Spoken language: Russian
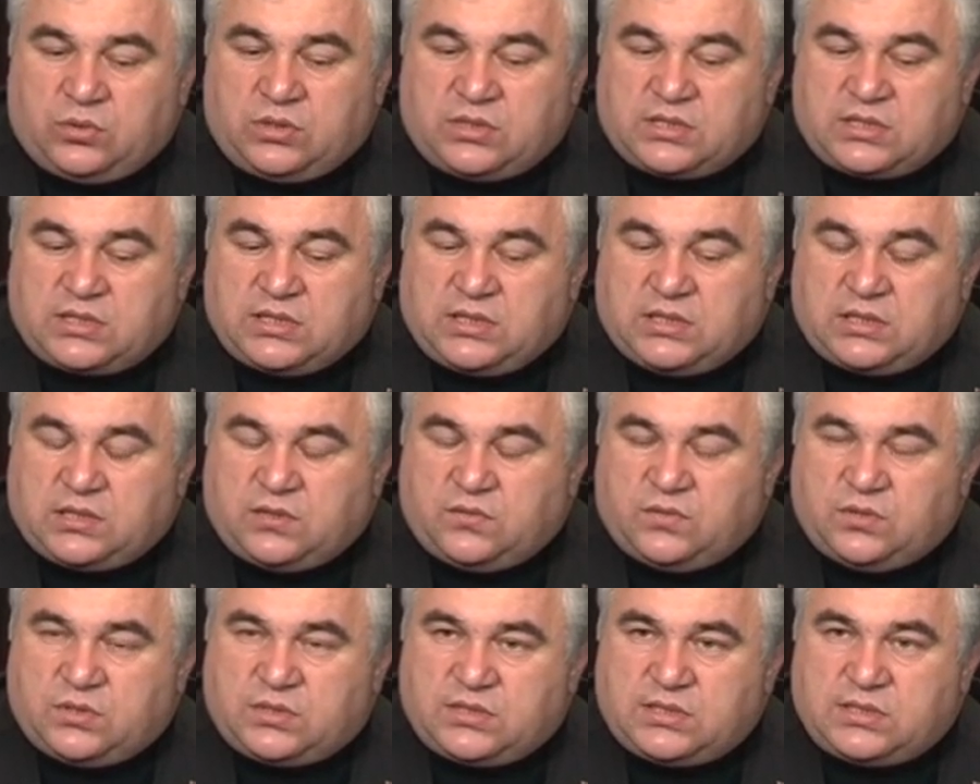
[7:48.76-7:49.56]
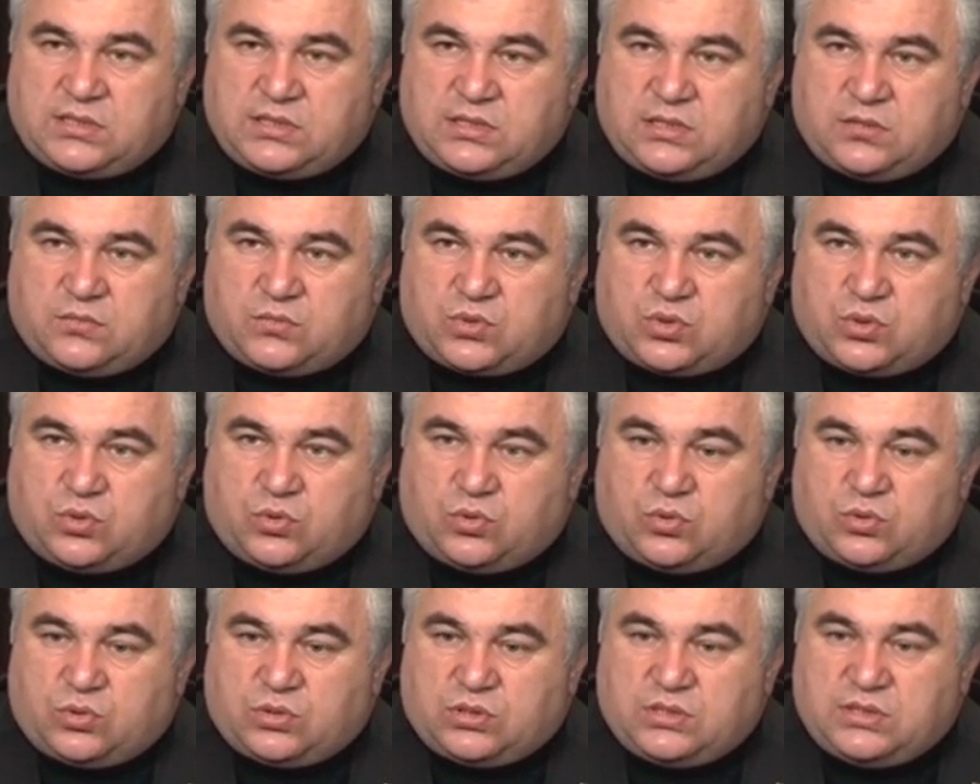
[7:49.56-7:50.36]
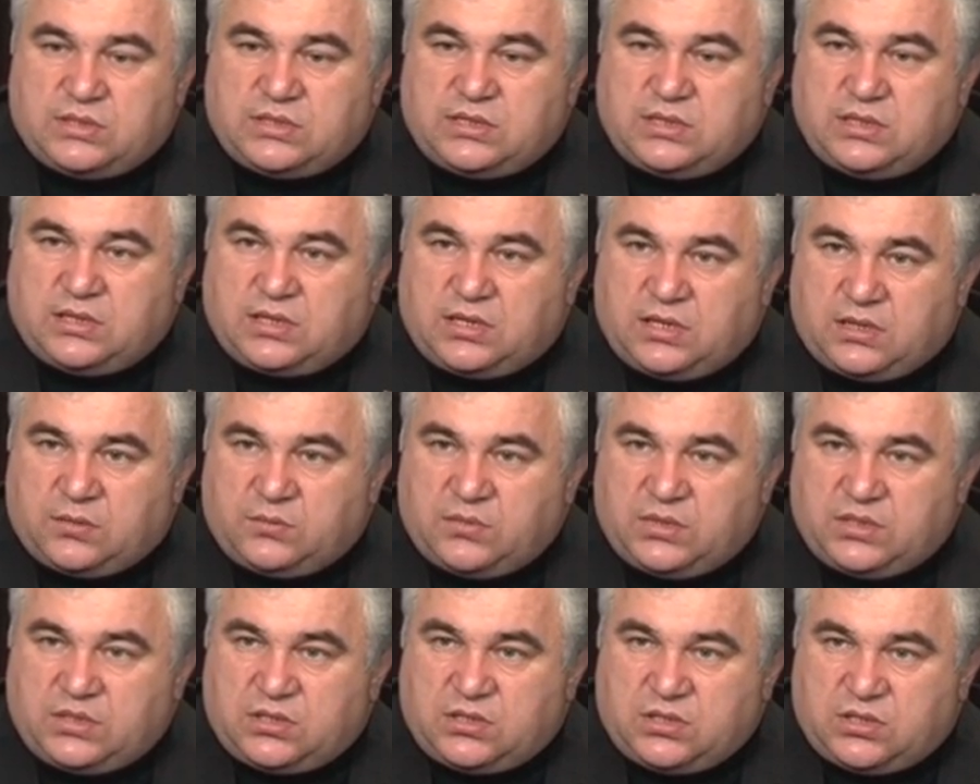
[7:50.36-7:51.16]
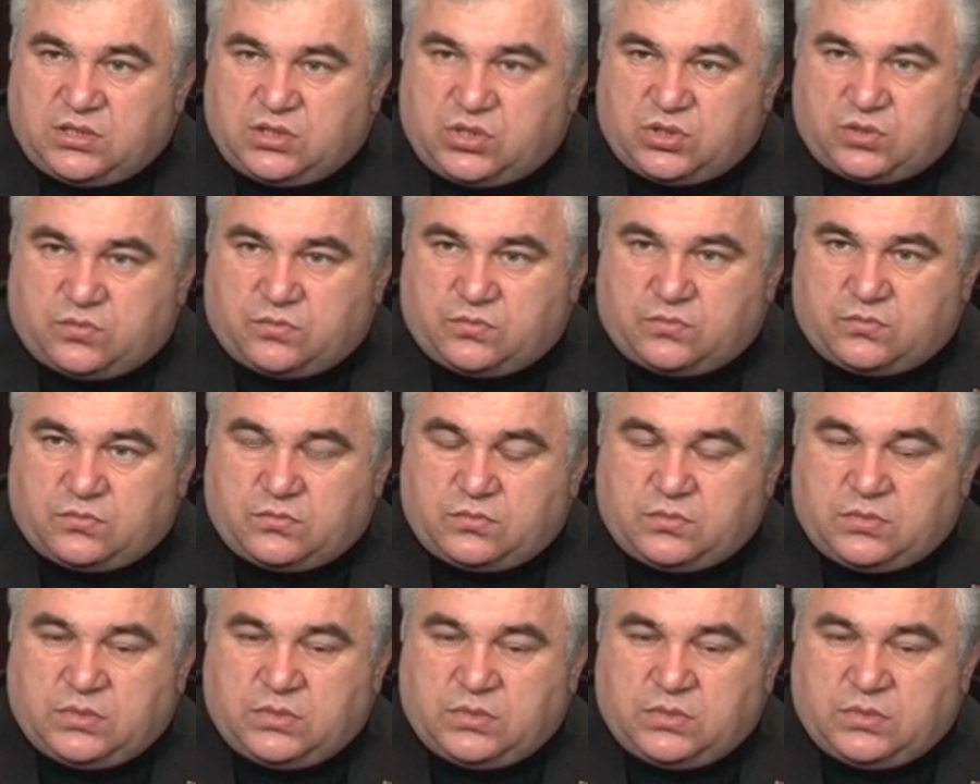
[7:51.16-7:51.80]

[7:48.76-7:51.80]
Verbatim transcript: люди сталкиваются с тем, что детей кормить нечем,